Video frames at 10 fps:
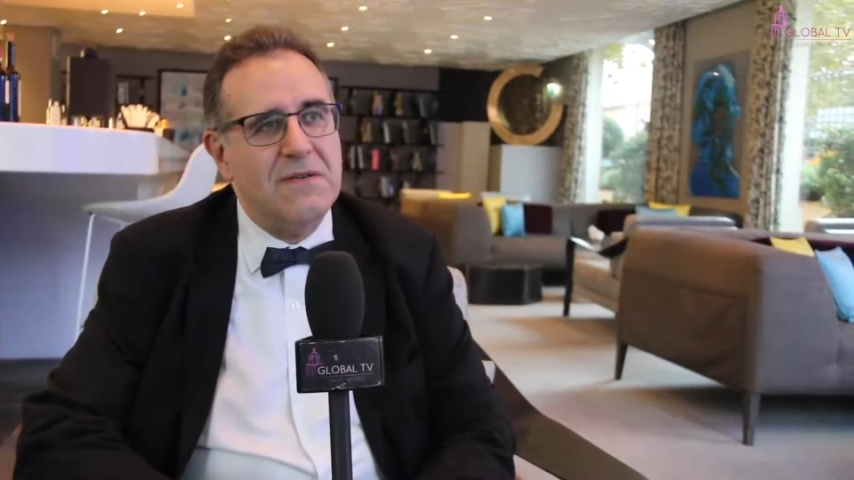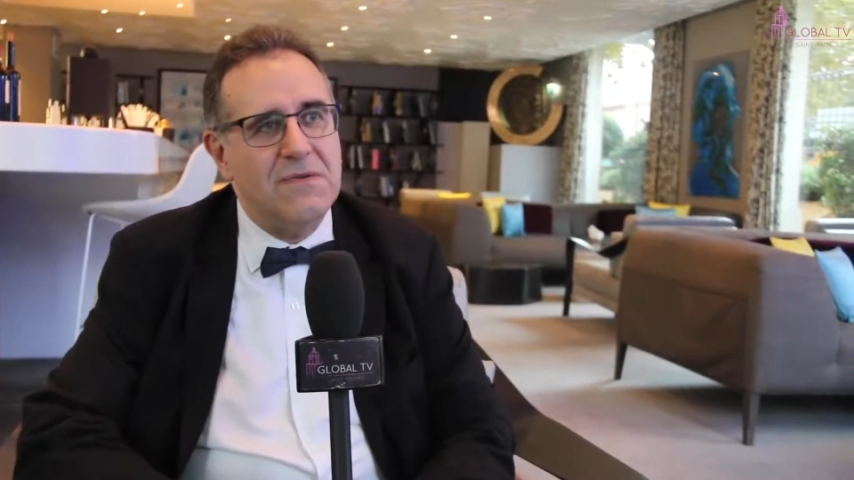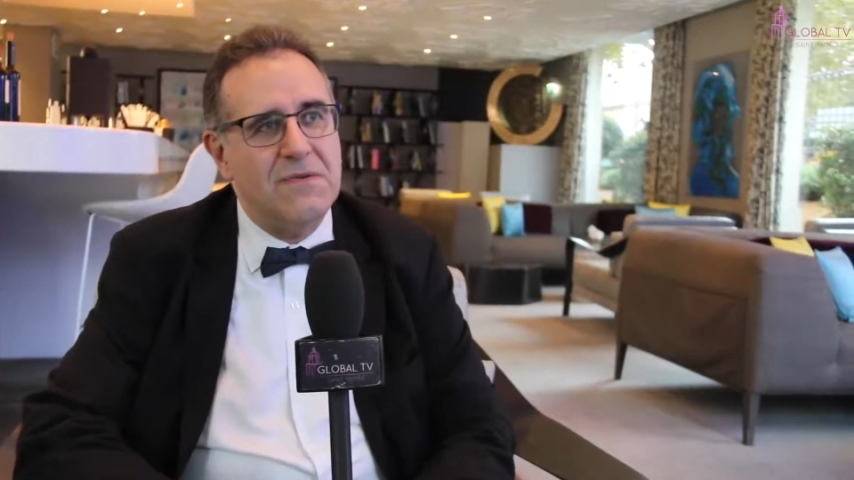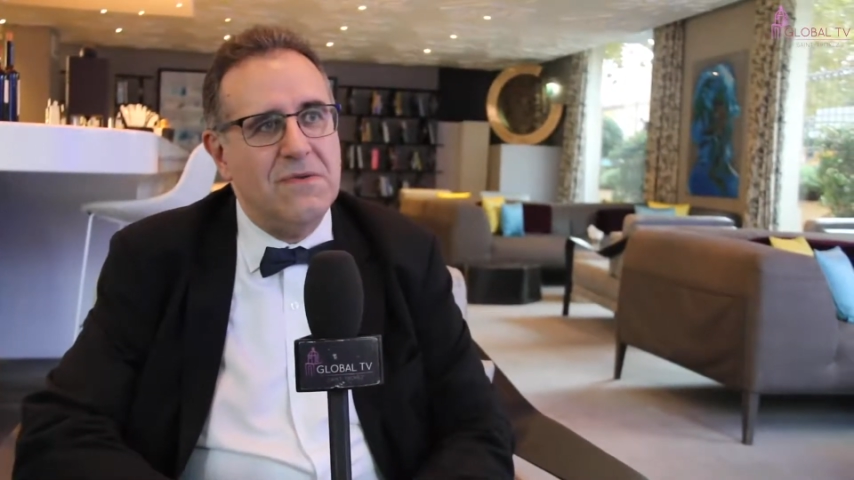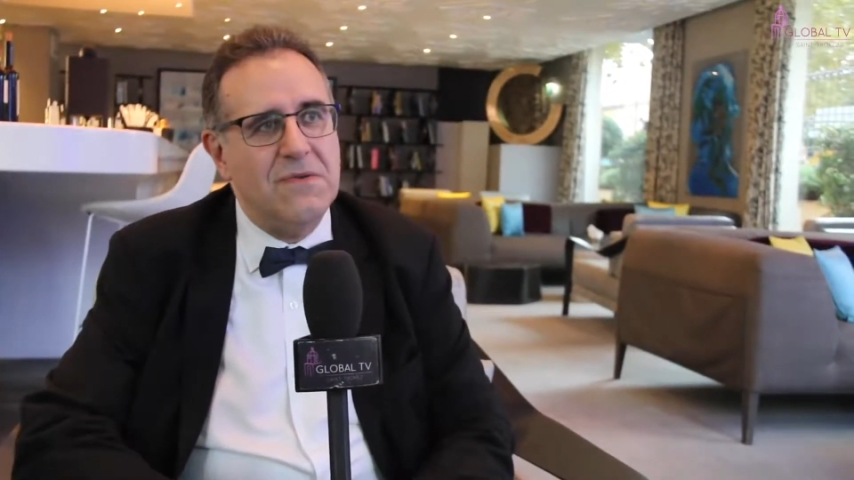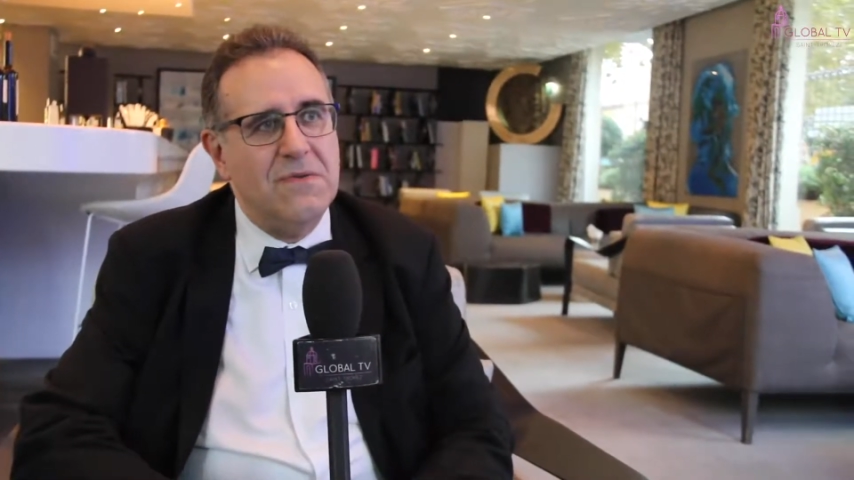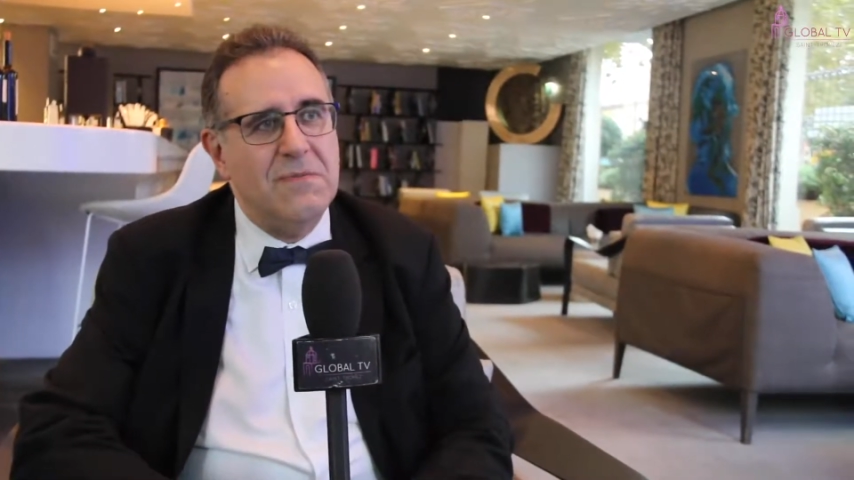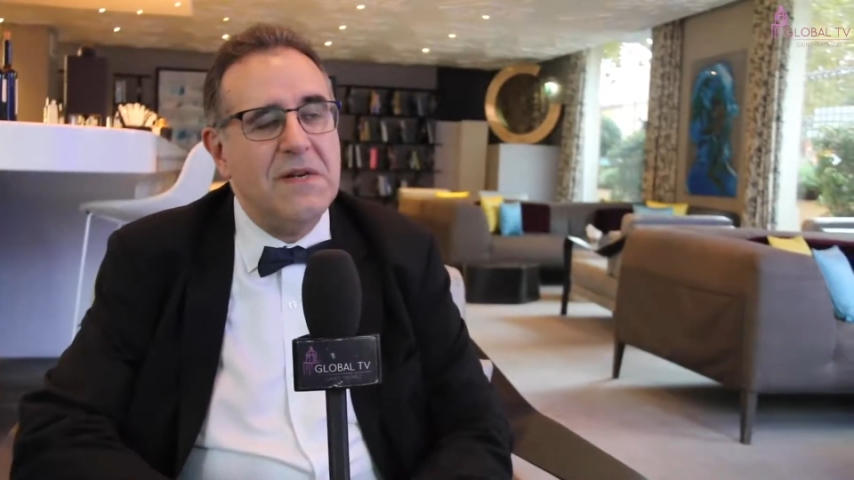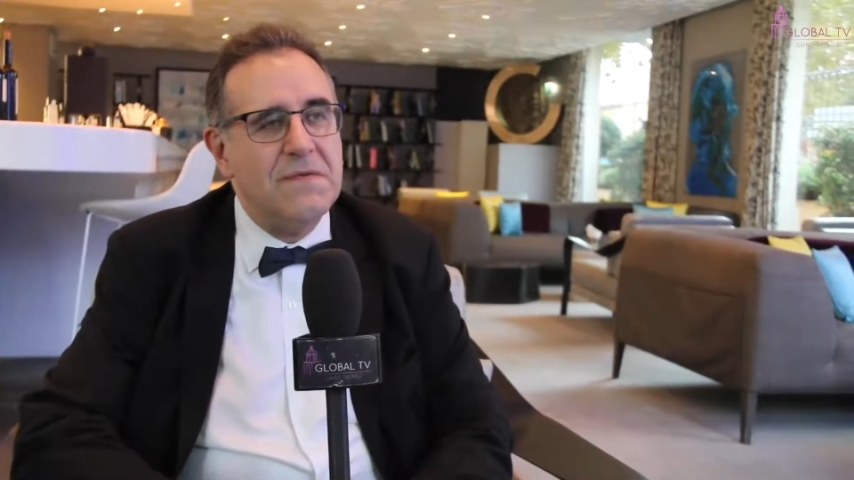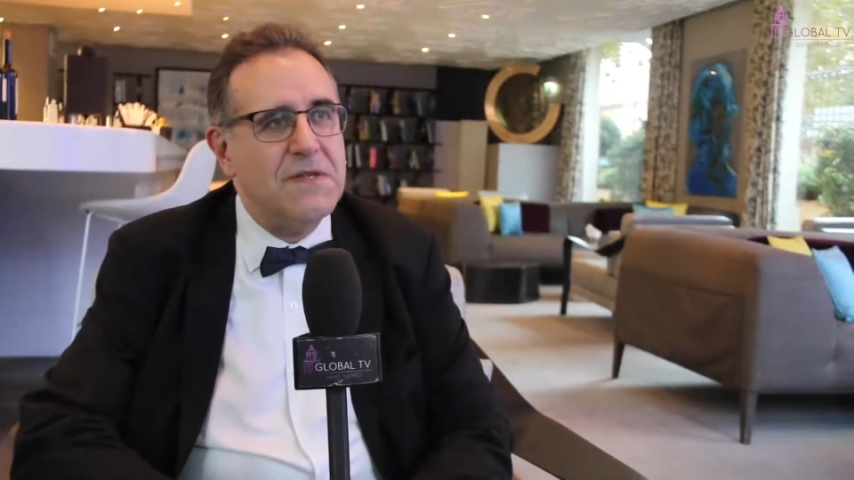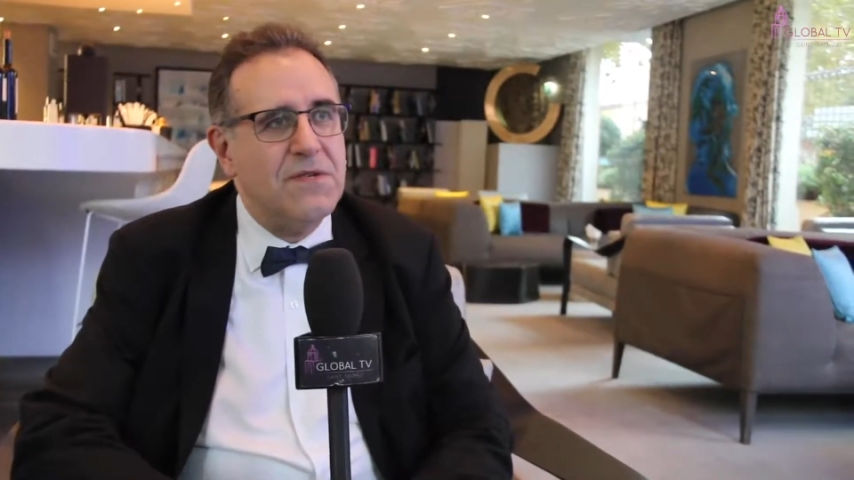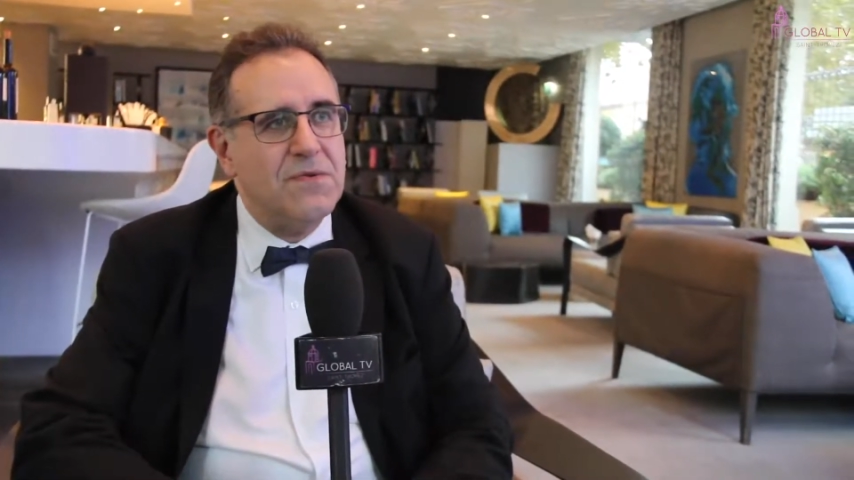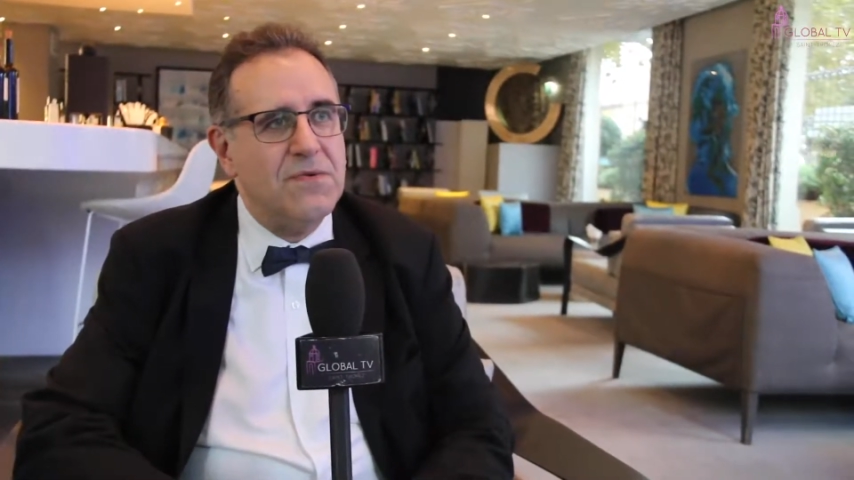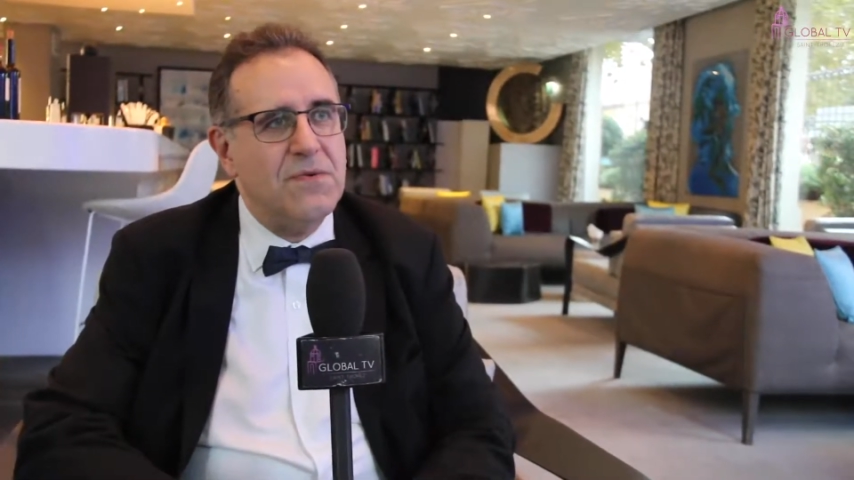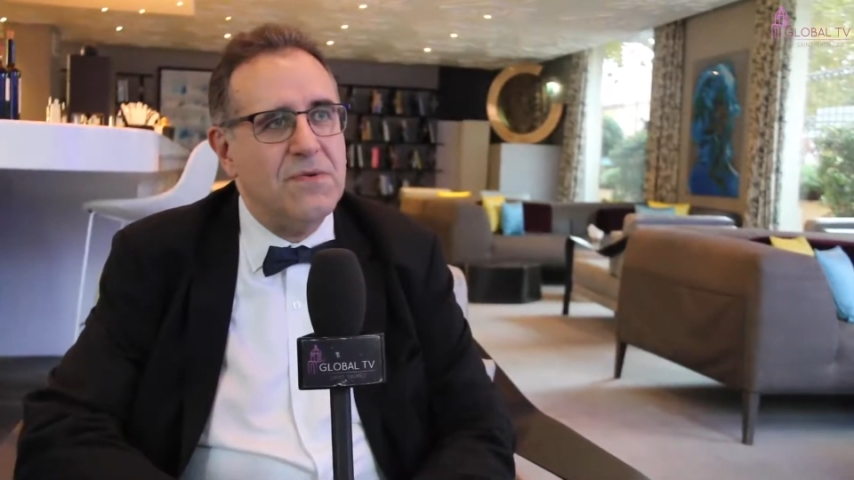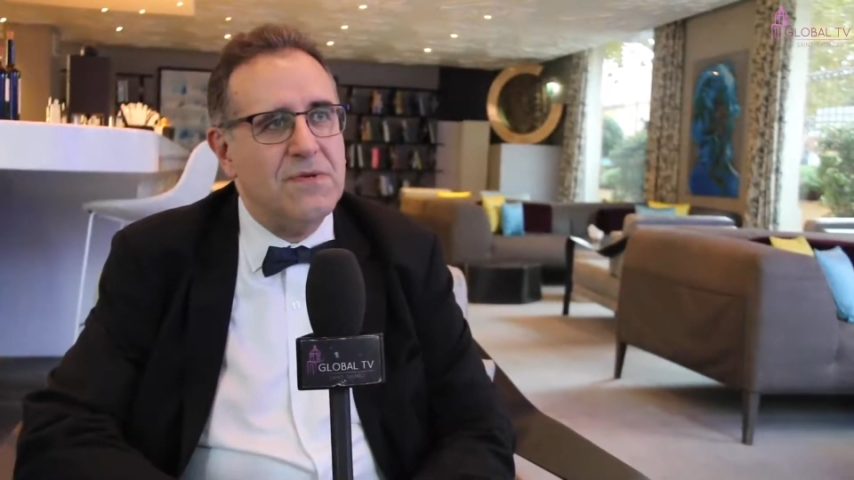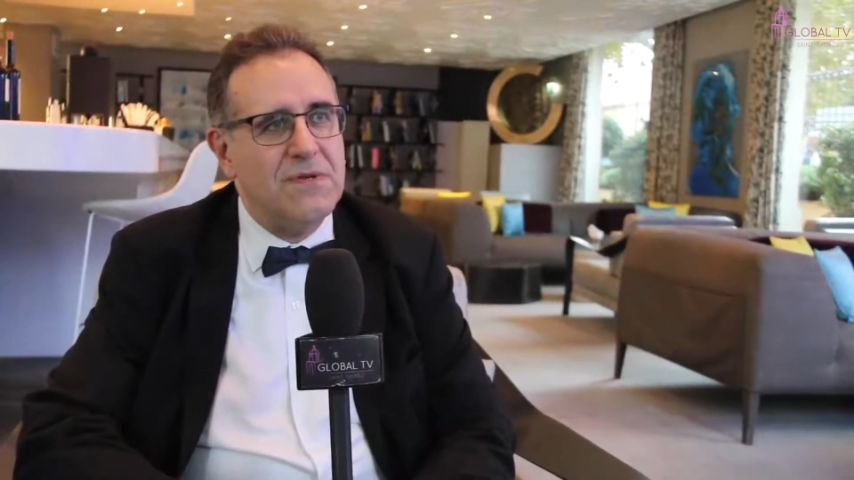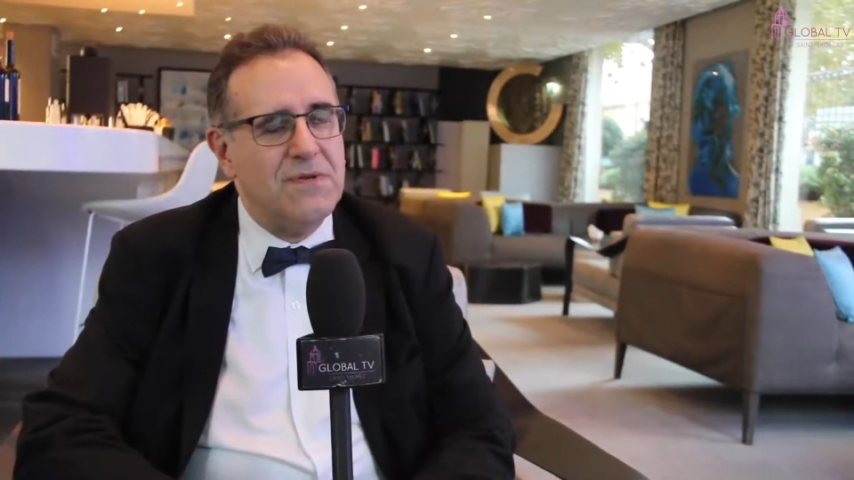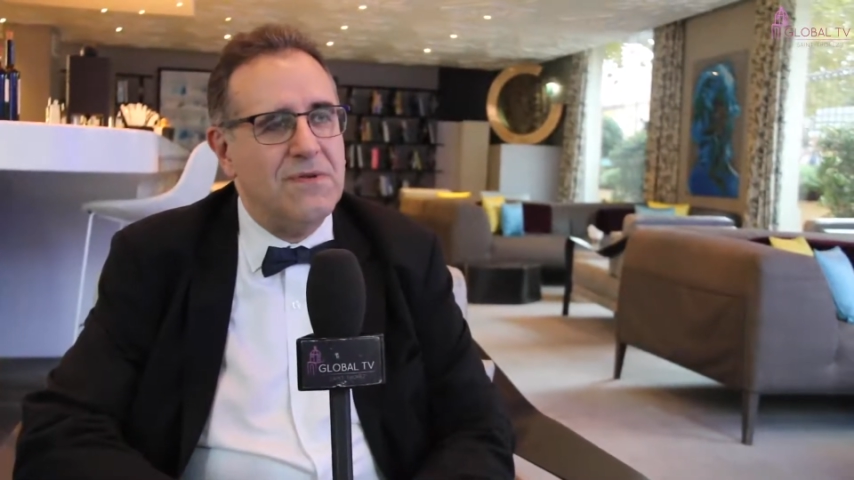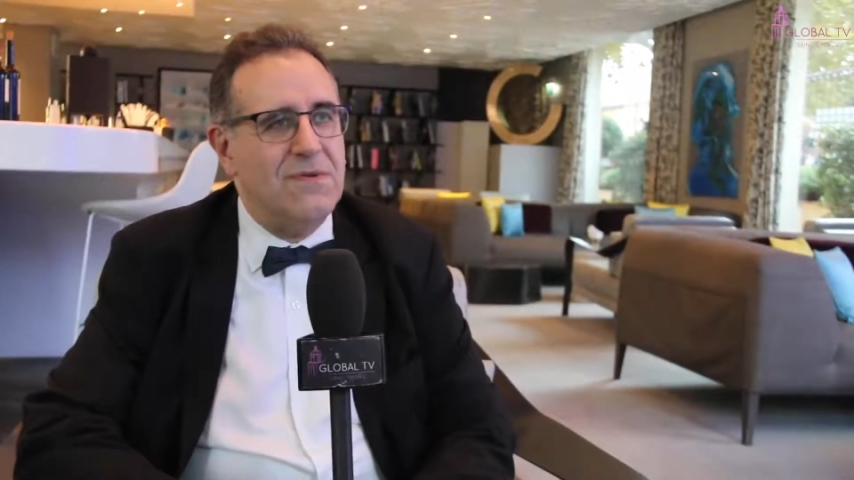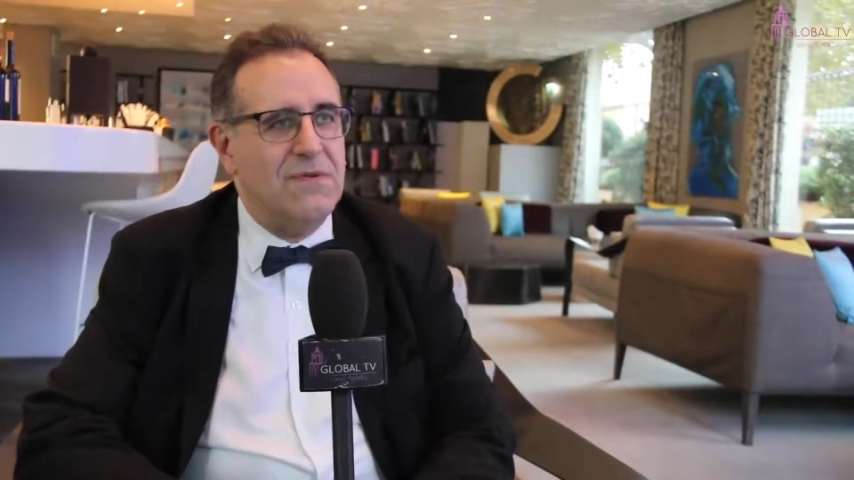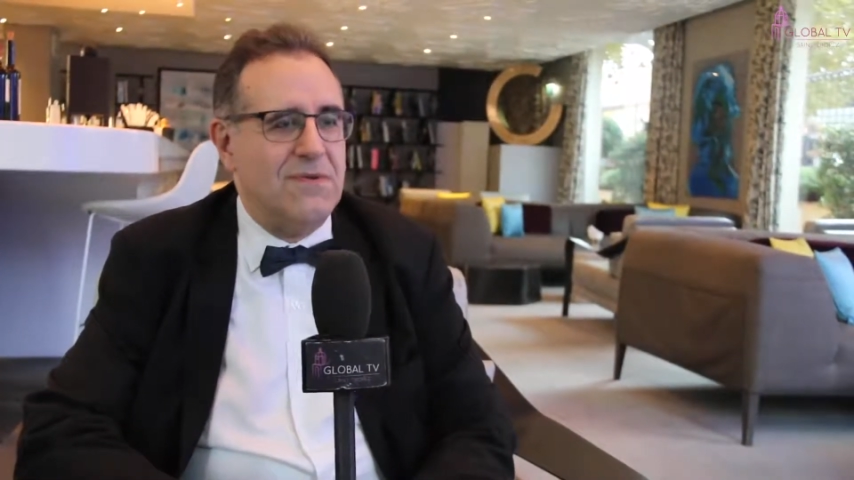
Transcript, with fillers: une, belle vision de,